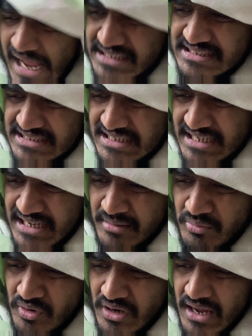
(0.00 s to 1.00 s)
আজকে
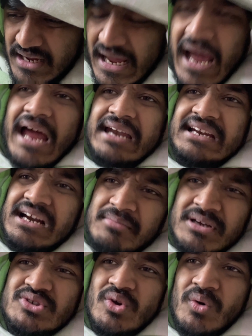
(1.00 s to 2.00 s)
মনে হয় হ্যাঁ দেড়
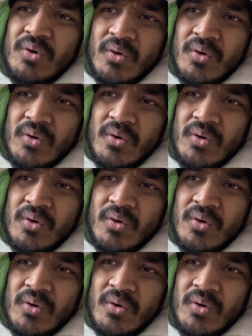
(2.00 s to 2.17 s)
মাস হলো